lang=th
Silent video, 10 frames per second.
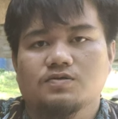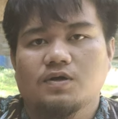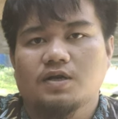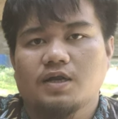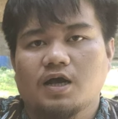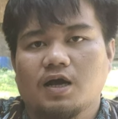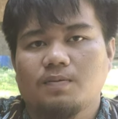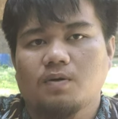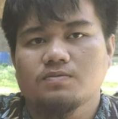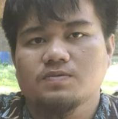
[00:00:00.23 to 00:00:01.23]
สวัสดีนะครั
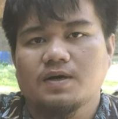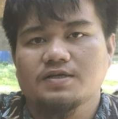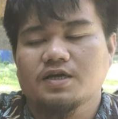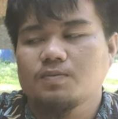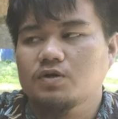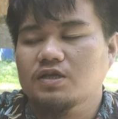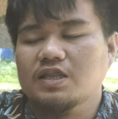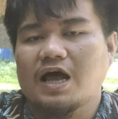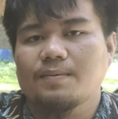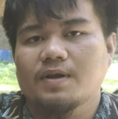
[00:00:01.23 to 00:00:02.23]
บผมสมาชิกผู้ติด
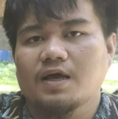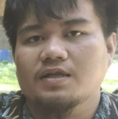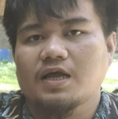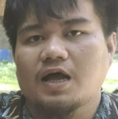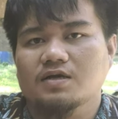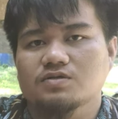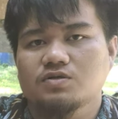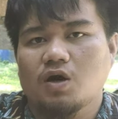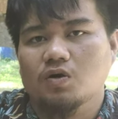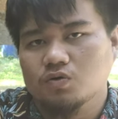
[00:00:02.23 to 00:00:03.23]
ตามนะทาง
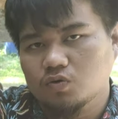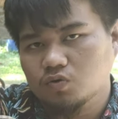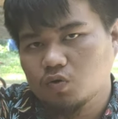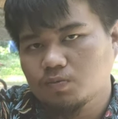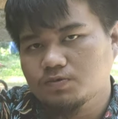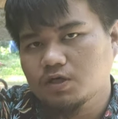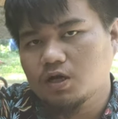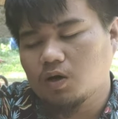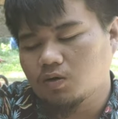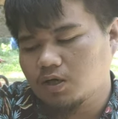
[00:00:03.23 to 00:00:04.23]
ช่อง YouTube
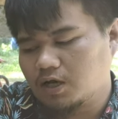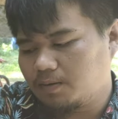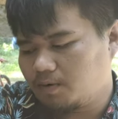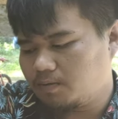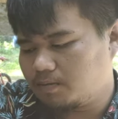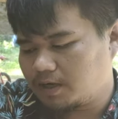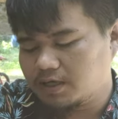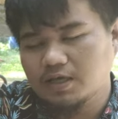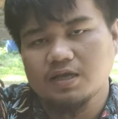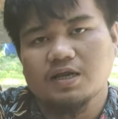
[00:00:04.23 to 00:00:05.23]
Channel นะครับผมบาง
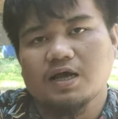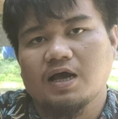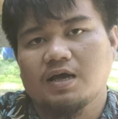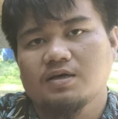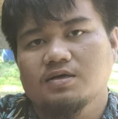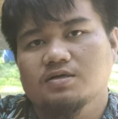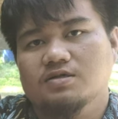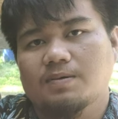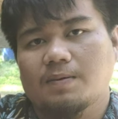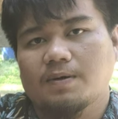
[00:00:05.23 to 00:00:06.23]
อีนะฮะ
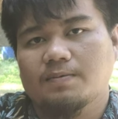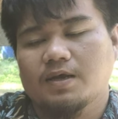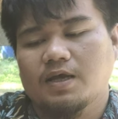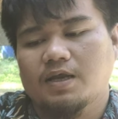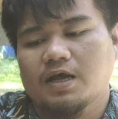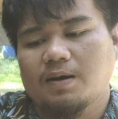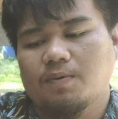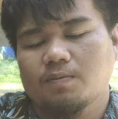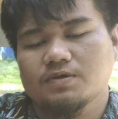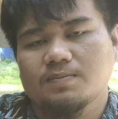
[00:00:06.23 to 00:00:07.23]
สำหรับคลิปนี้นะครับ
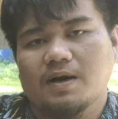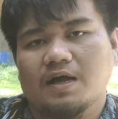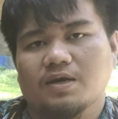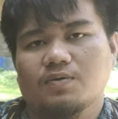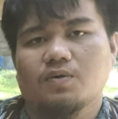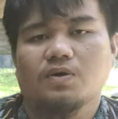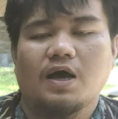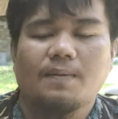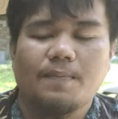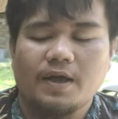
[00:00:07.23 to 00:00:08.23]
ผมจะมารีวิว
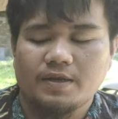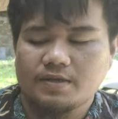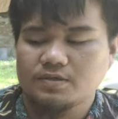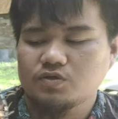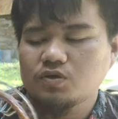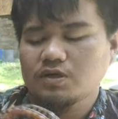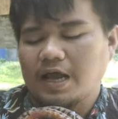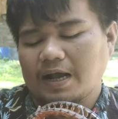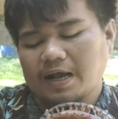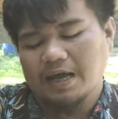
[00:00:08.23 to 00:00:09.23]
นะฮะเป็นชุด
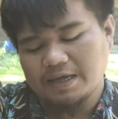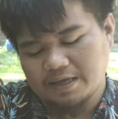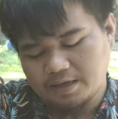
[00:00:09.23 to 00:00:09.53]
ดักไก่